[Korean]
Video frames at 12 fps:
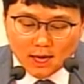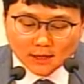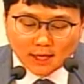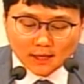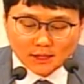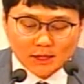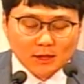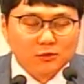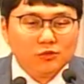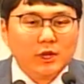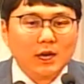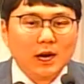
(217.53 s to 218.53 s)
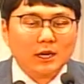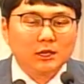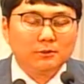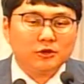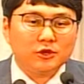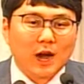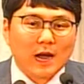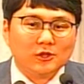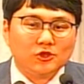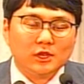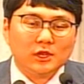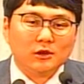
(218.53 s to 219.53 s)
단지 우리가 그분을 알
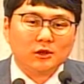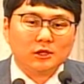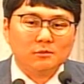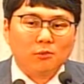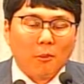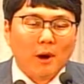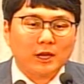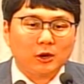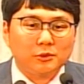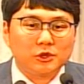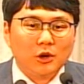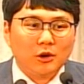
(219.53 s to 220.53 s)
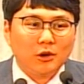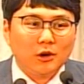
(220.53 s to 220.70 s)
수 있는 것은 뭐밖에 없죠?